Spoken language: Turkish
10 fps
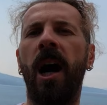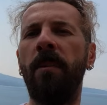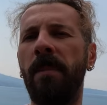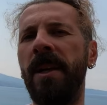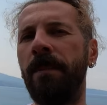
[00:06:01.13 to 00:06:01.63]

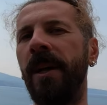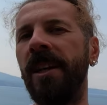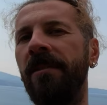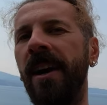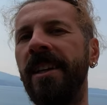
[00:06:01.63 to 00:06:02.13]
Ama bir
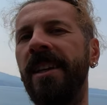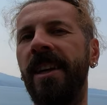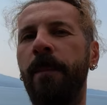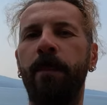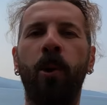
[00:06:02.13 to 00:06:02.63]
balık vardı
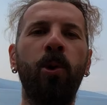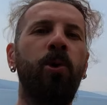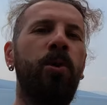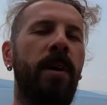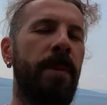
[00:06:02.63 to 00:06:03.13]
ki
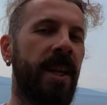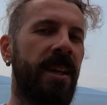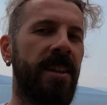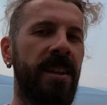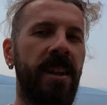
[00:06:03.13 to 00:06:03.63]
bolluğu ve
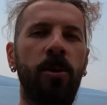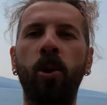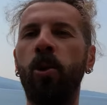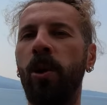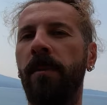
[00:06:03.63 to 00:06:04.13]
bereketiyle
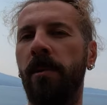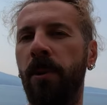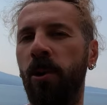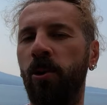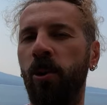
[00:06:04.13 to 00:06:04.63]
Doğu Roma
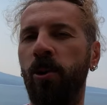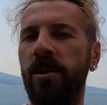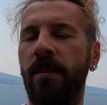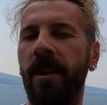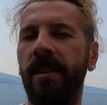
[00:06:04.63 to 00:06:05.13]
İmparatorluğu
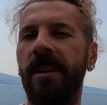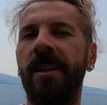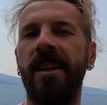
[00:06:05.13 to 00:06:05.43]
zamanında